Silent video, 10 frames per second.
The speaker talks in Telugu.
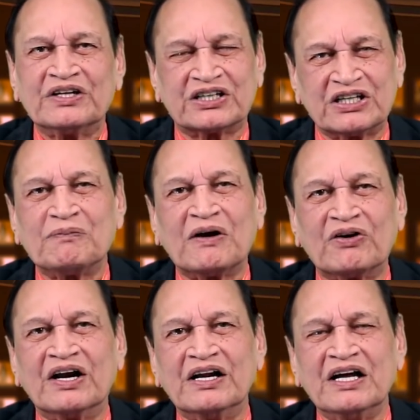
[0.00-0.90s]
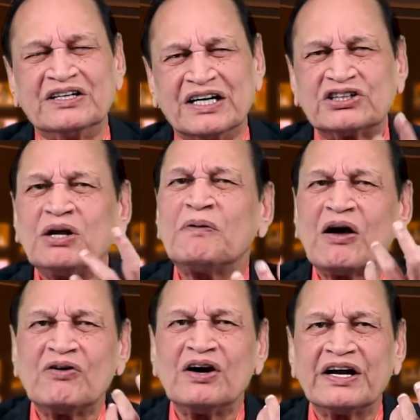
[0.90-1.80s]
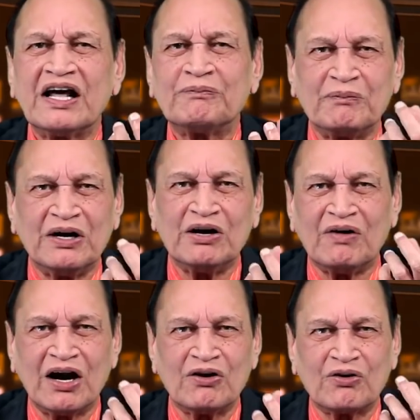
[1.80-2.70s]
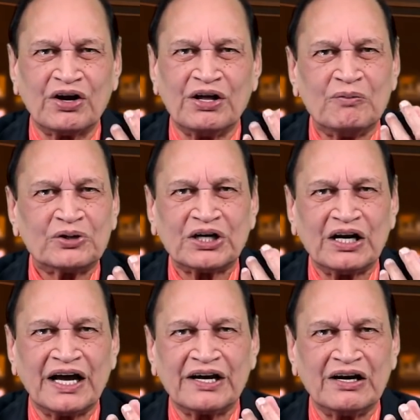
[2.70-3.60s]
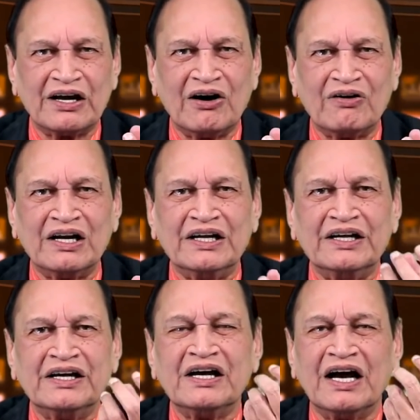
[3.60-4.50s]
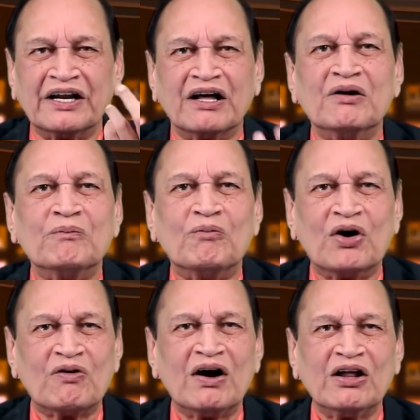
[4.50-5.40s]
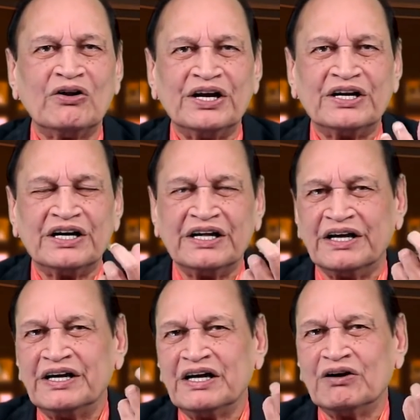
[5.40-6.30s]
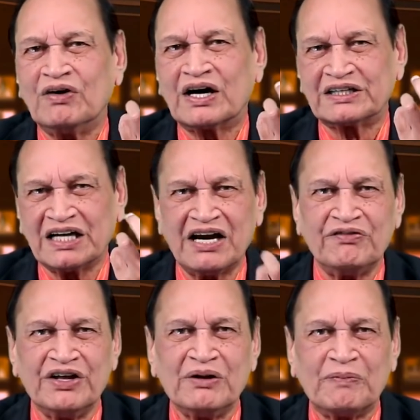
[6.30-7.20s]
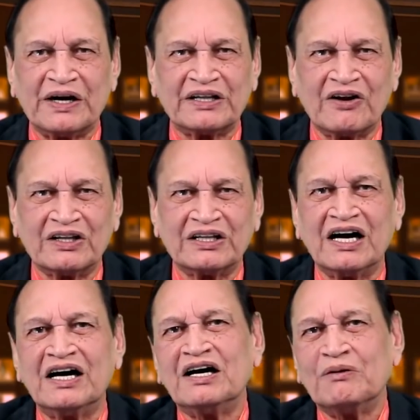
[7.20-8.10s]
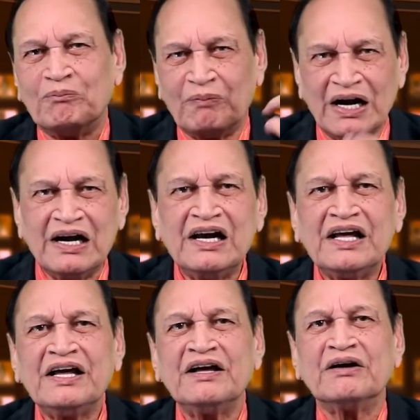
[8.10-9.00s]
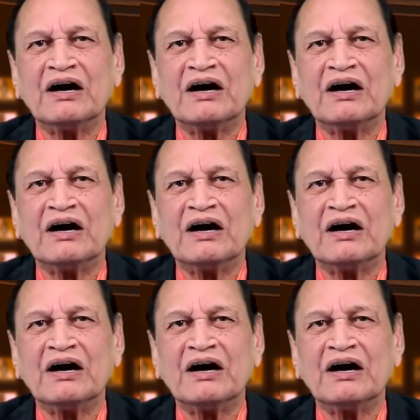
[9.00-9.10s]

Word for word: సెక్స్లో పాల్గొనాలి సెక్స్లో పాల్గొనడానికి మళ్ళీ వాళ్ళలో కూడా ఎమోషనల్ యాంగిల్ కావాలి అని మగవాళ్ళలో ఏంటంటే ఒకసారి వీరం పడ్డ తర్వాత మళ్ళీ